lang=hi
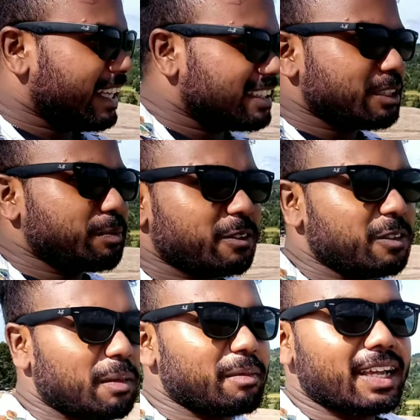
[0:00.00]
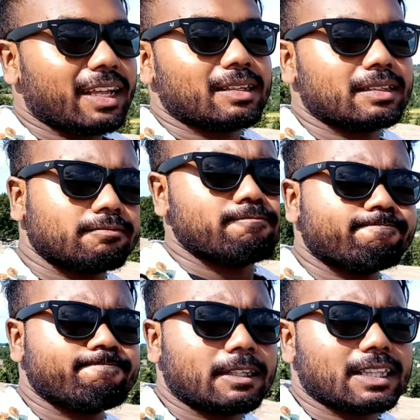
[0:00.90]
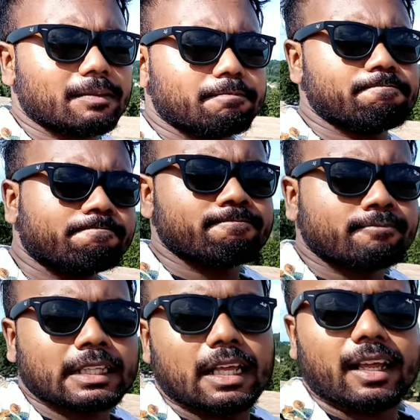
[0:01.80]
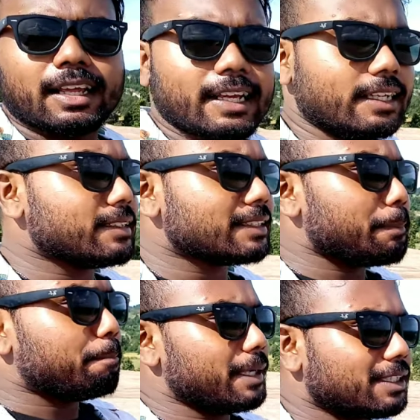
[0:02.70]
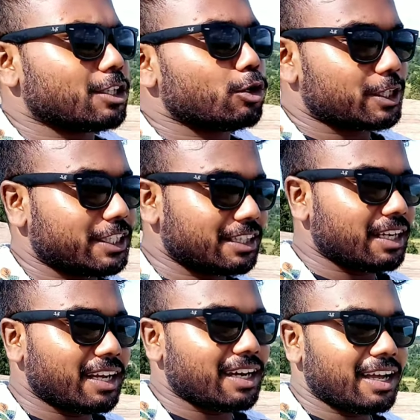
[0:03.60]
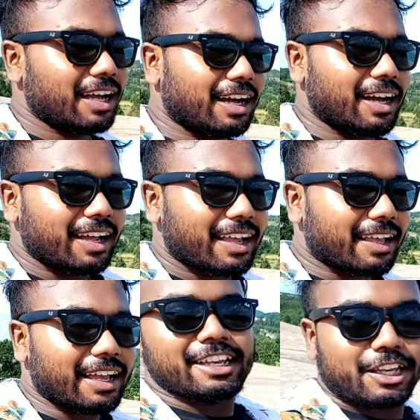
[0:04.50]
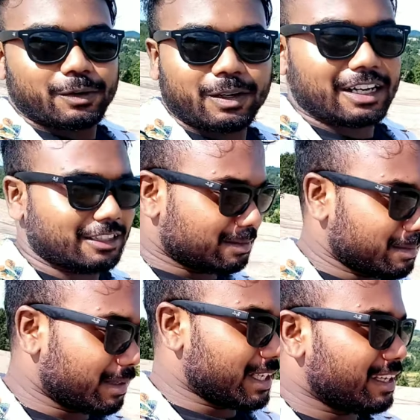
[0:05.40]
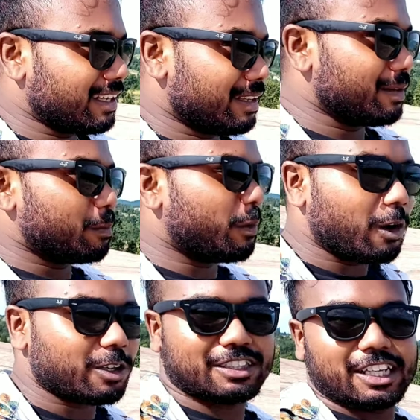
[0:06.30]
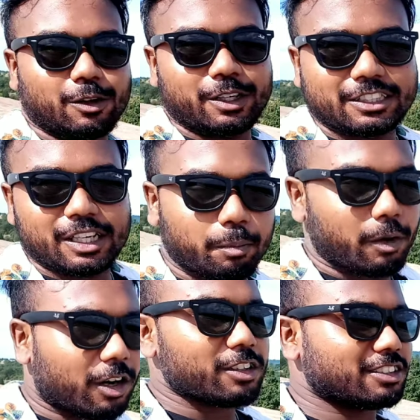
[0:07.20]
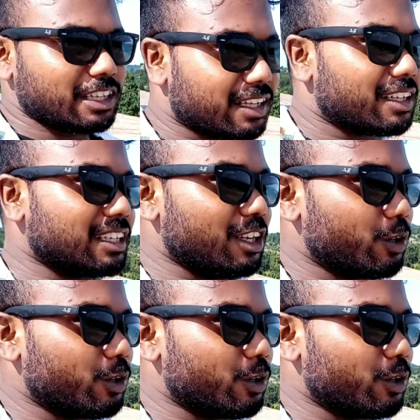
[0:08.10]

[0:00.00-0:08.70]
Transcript: एक चीज़ बोलूँगा मैं मतलब इससे बेस्ट लोकेशन ना कहीं नहीं होगा रांची में भाई बहुत सही लोकेशन है बहुत ज़्यादा सही